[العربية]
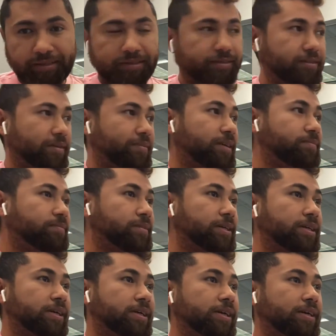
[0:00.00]
تمام
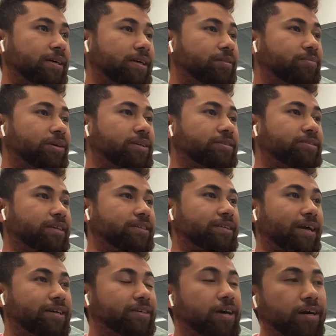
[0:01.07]
المرض يا
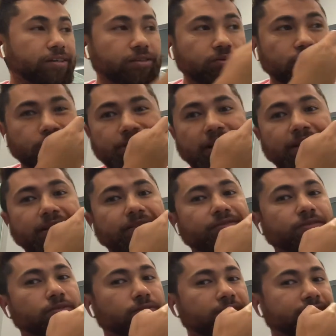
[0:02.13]
جدعان اعراضه زي
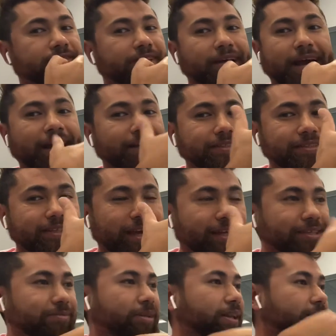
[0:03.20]
الانفلونزا عادي
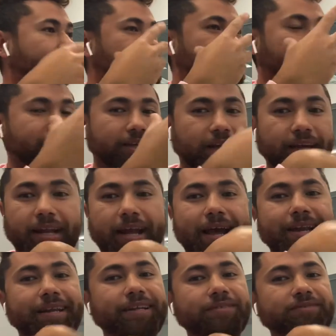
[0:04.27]
يعني بتلاقي نفسك
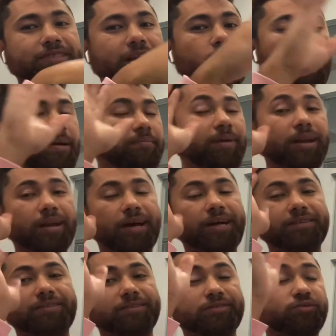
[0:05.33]
انا نفسي اهو عمال
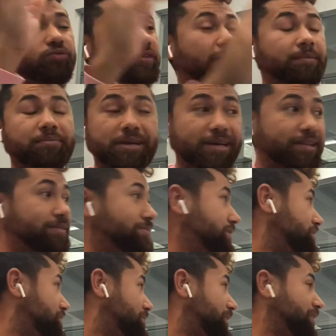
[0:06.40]
اعطس وتعبان
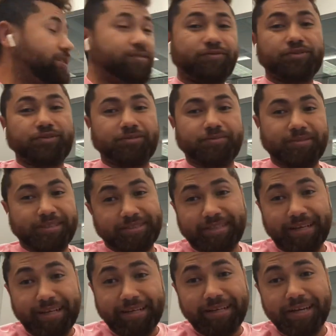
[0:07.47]
بس ما اعرفش بس
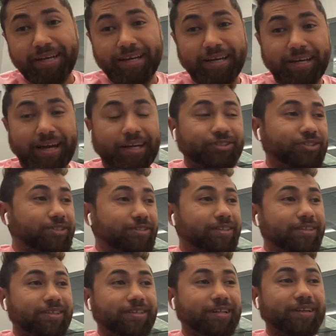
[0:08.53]
انا عشان
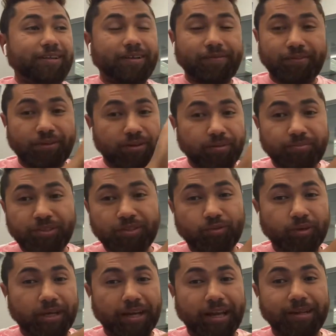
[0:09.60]
كده كده انا في الربيع
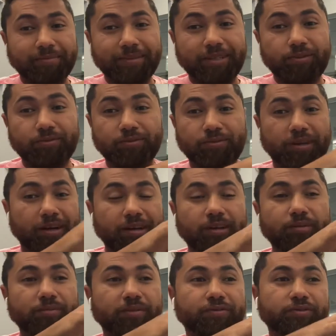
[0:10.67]
والكلام ده
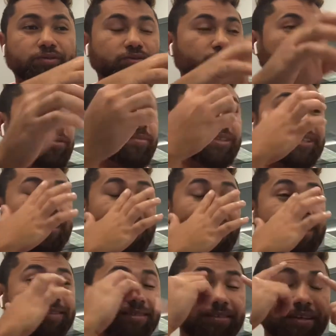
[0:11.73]
وتقلب الفصول بيجي لي
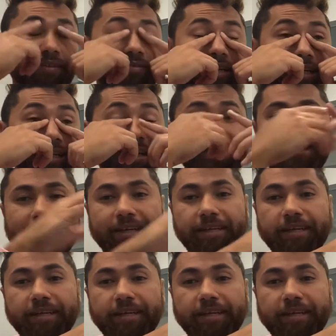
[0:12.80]
حساسيه في عينيا